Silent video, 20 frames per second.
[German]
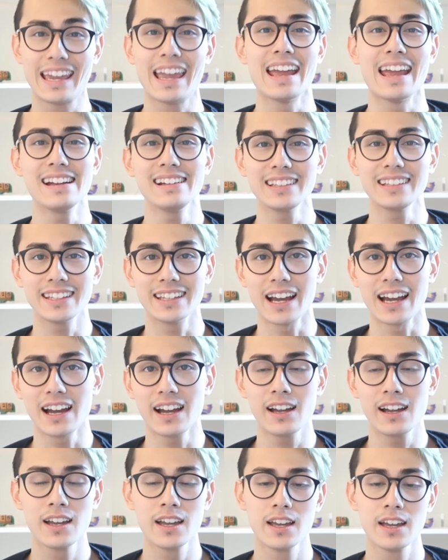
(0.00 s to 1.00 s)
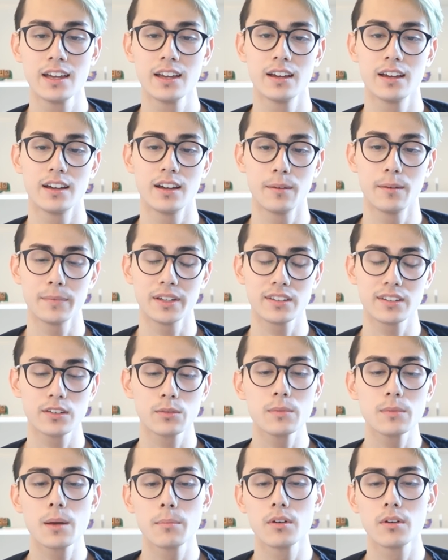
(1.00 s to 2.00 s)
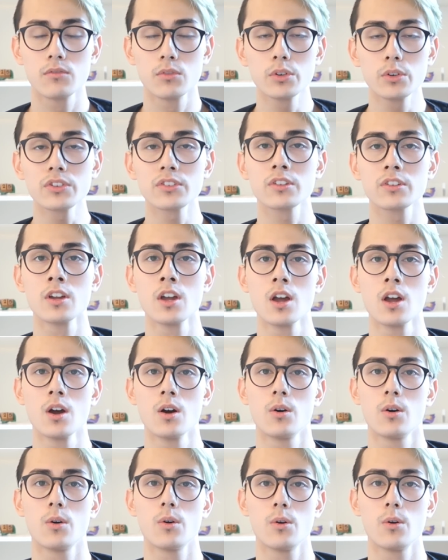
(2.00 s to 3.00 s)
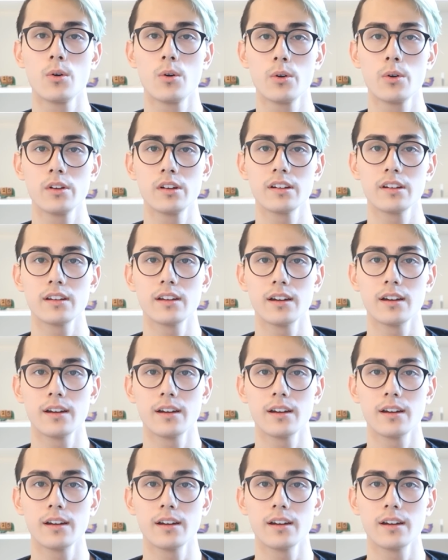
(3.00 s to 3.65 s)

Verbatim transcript: Geld, ja. Ähm, das ist mir bewusst. Und